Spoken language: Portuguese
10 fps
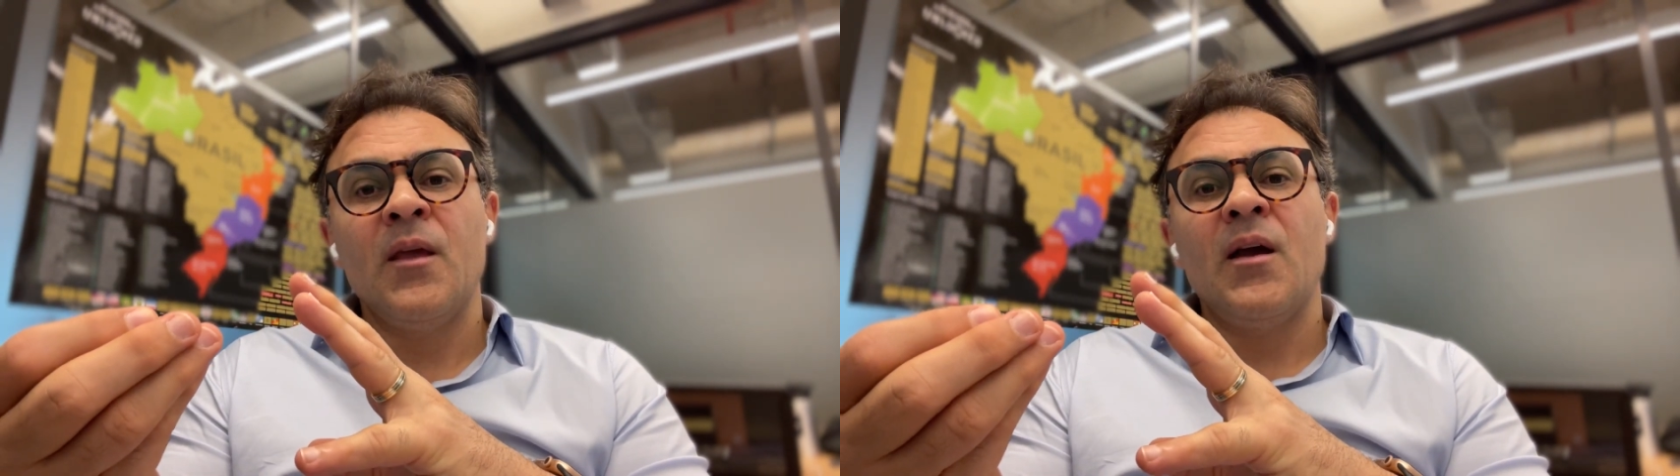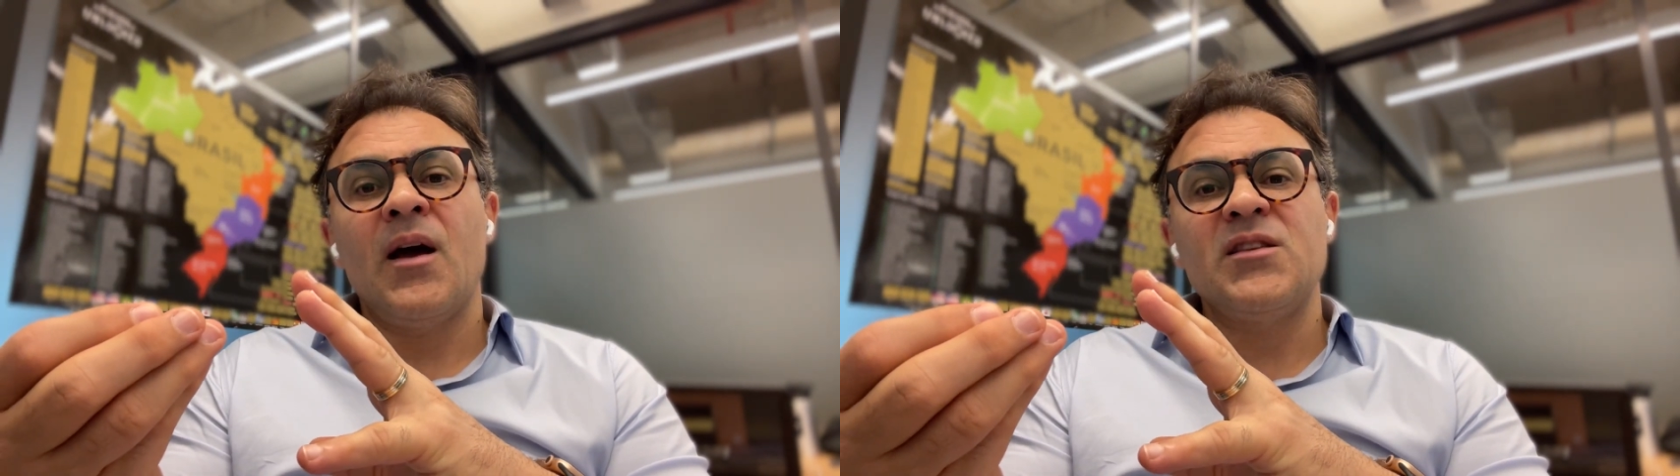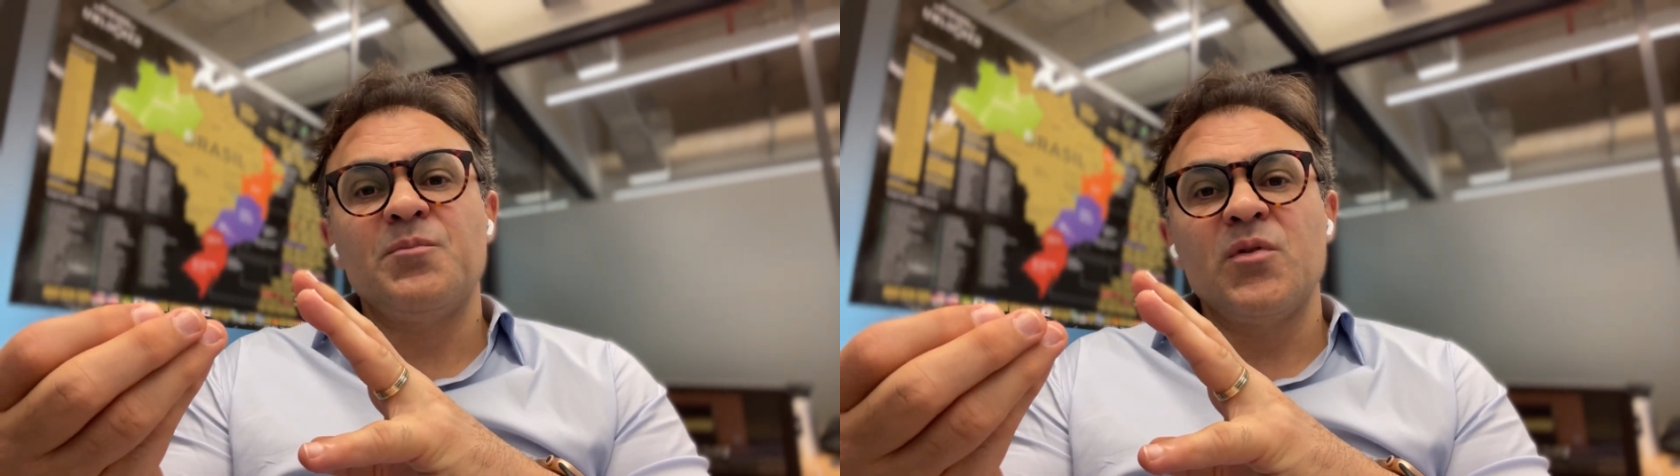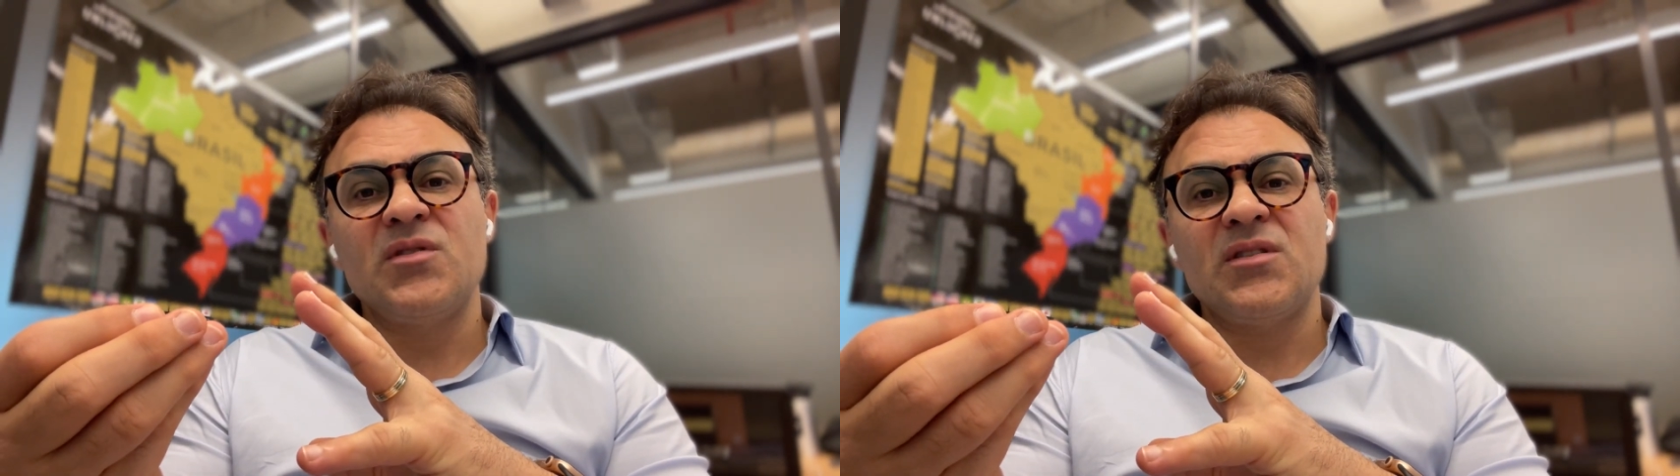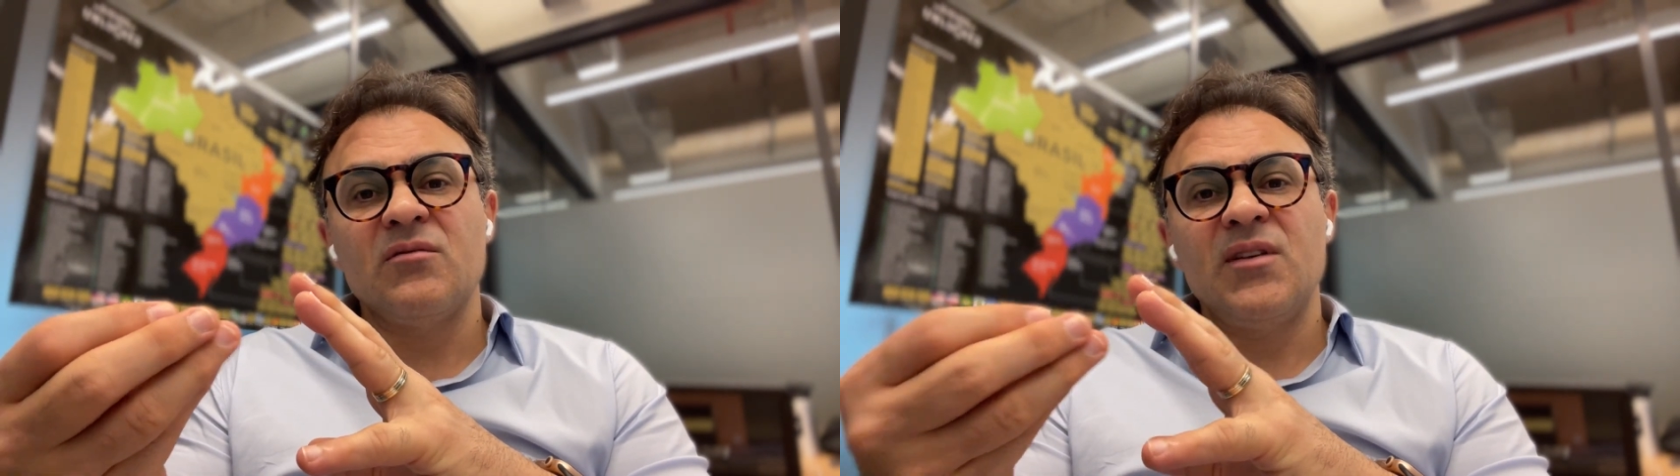à
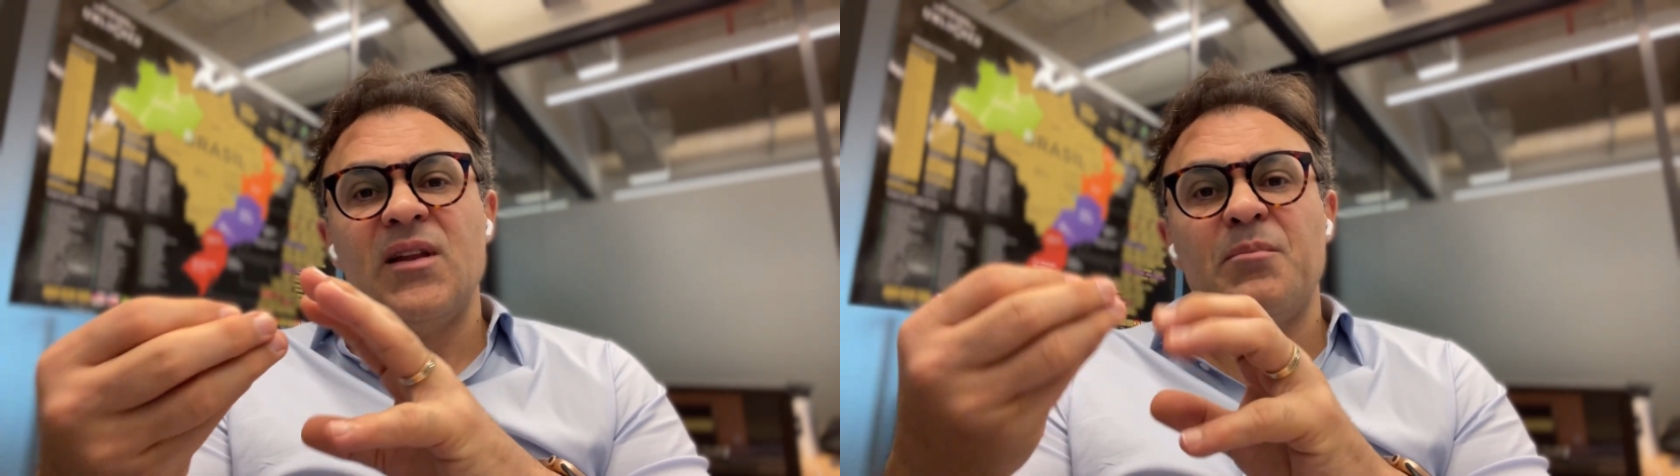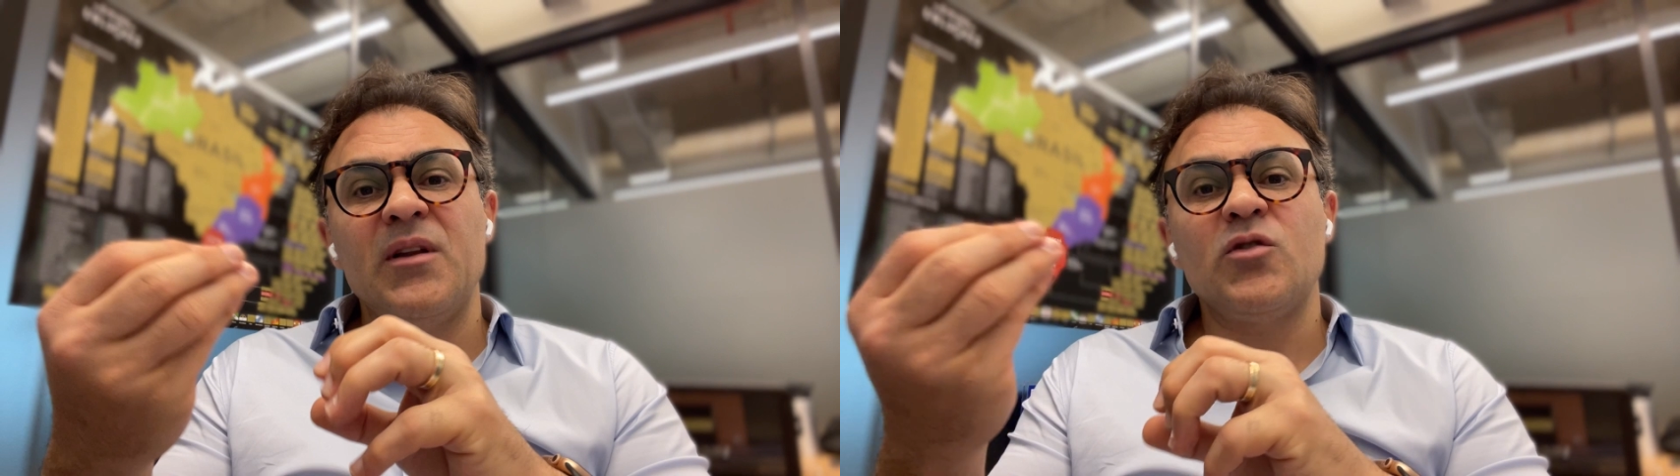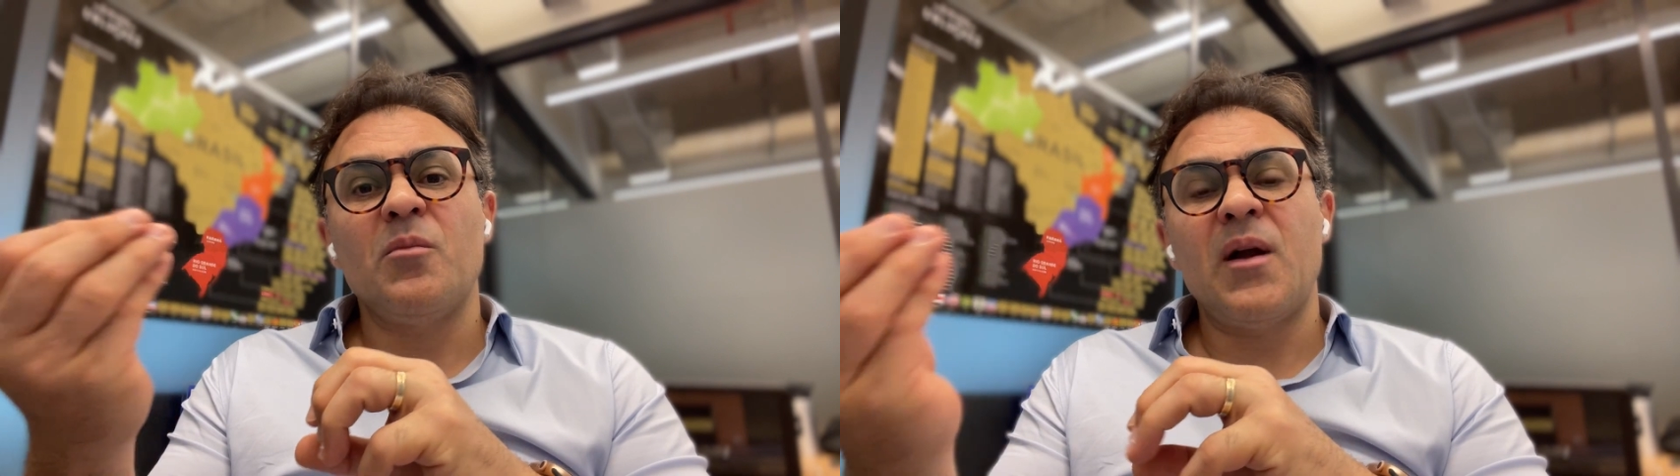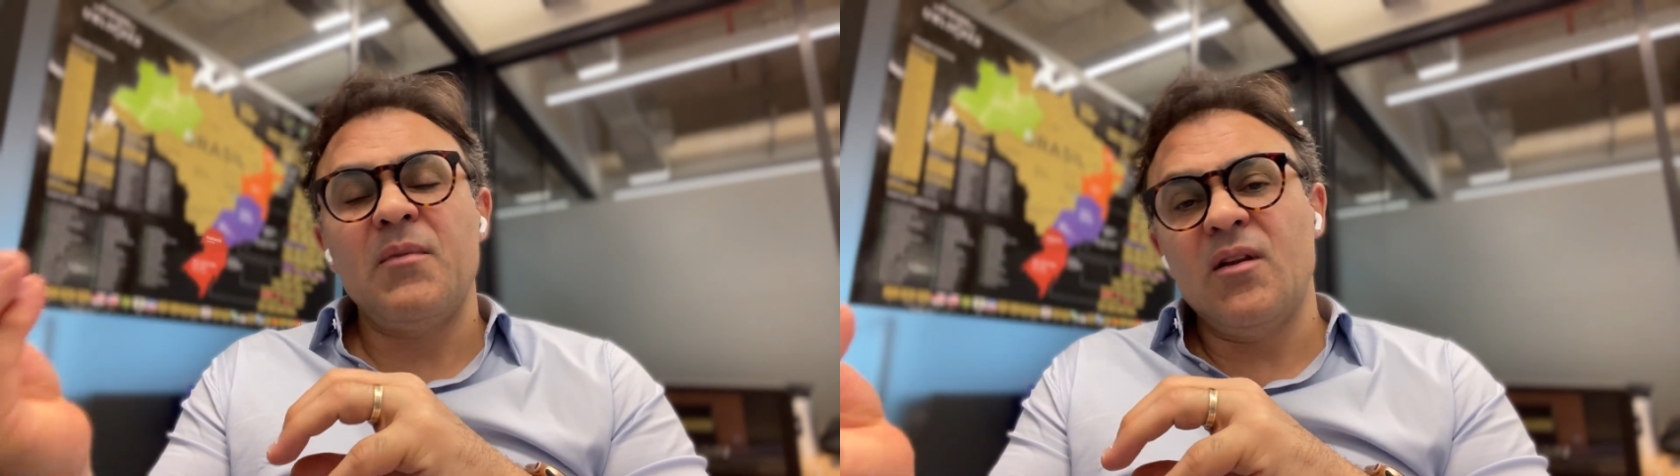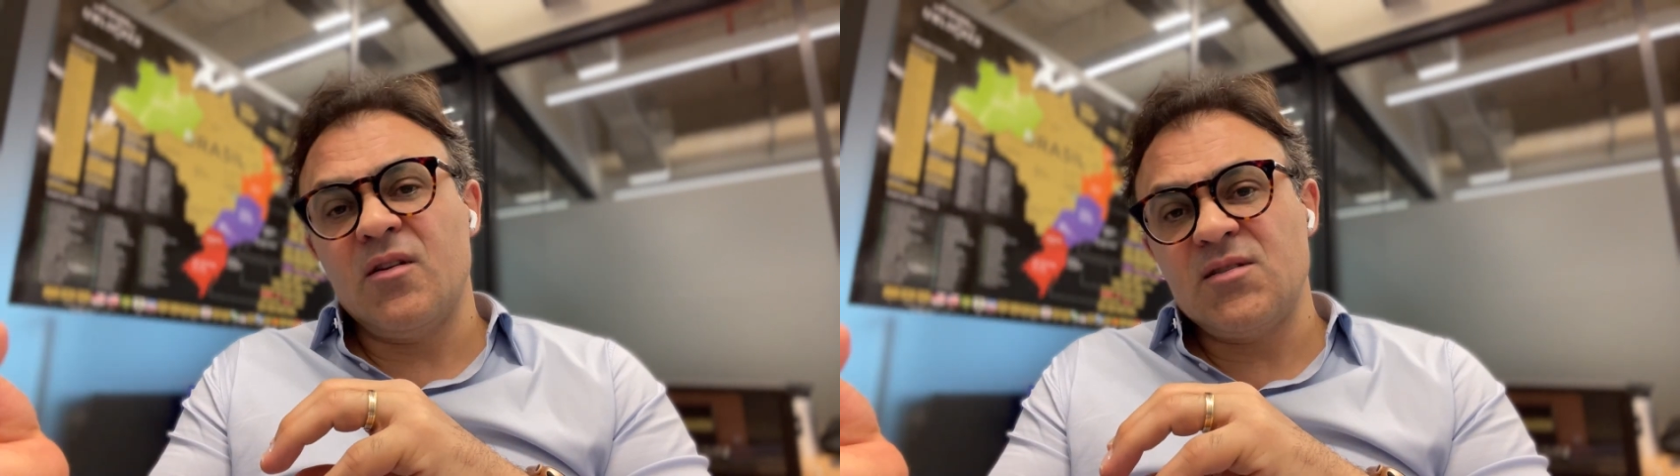disposição dele para ele tomar
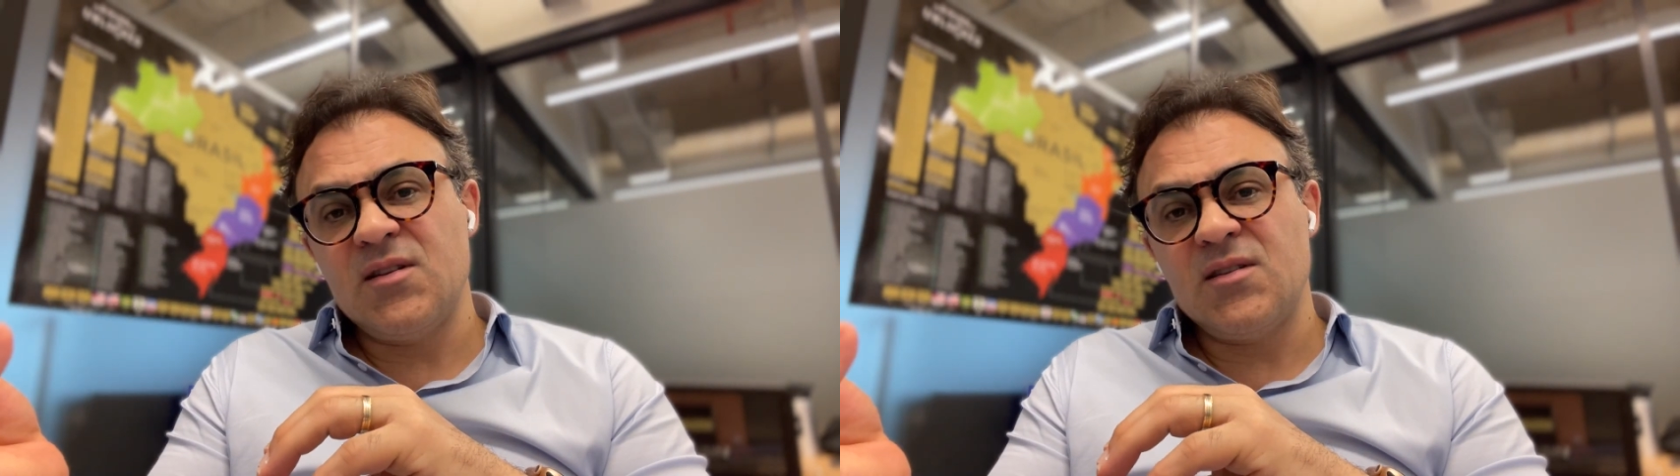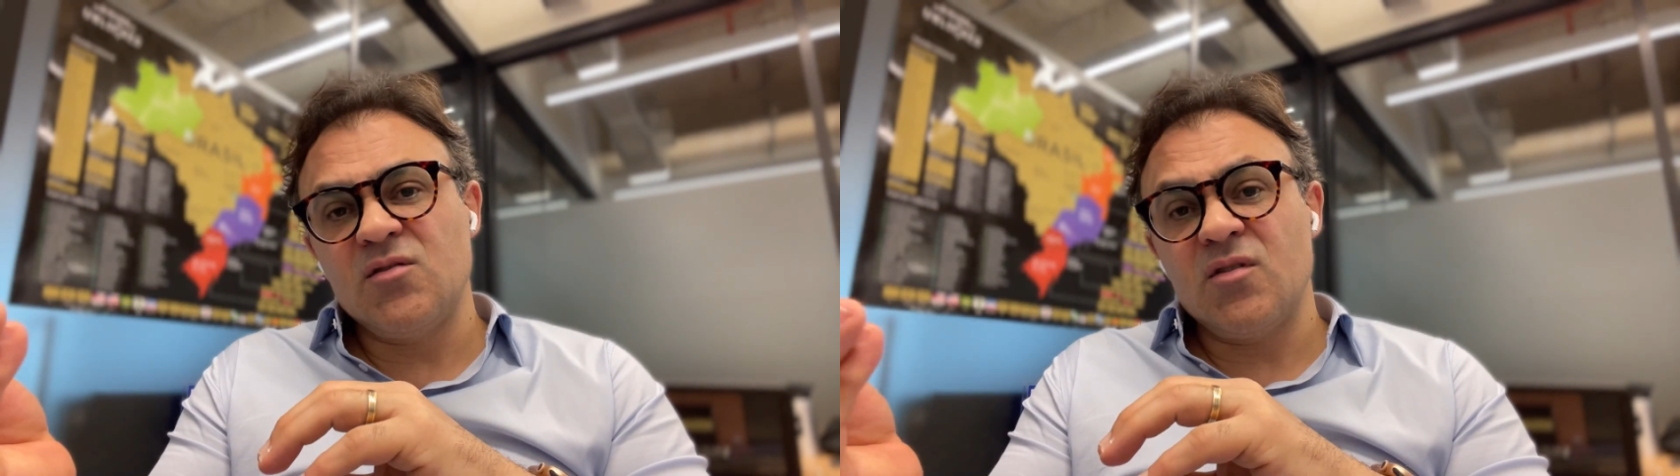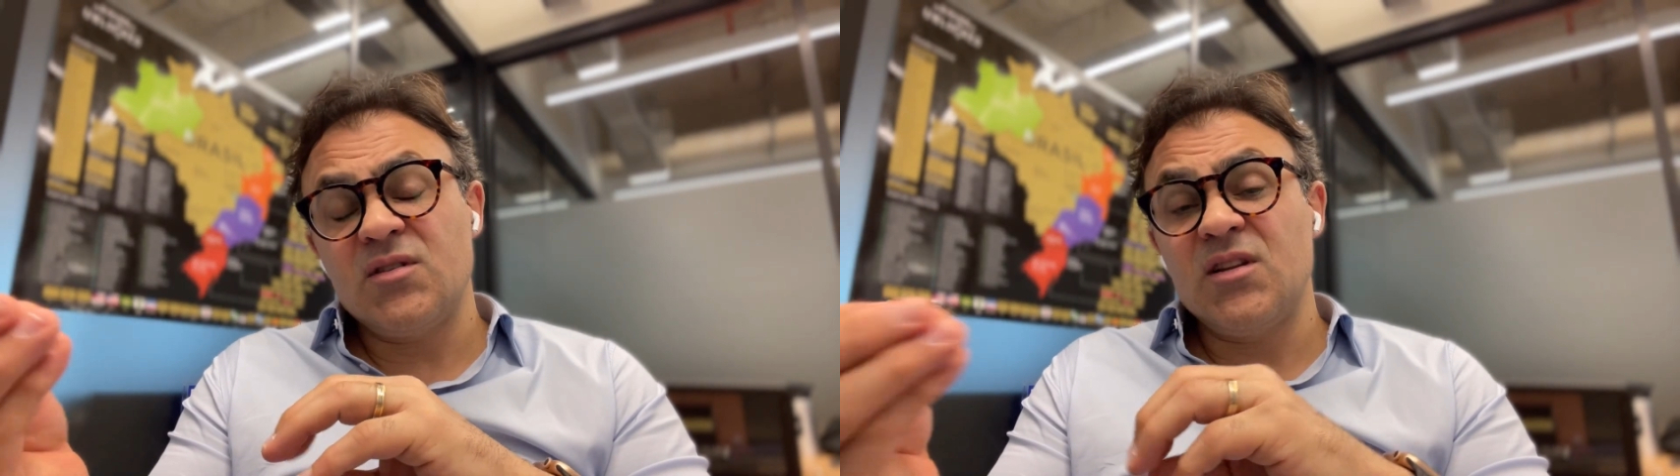melhores decisões.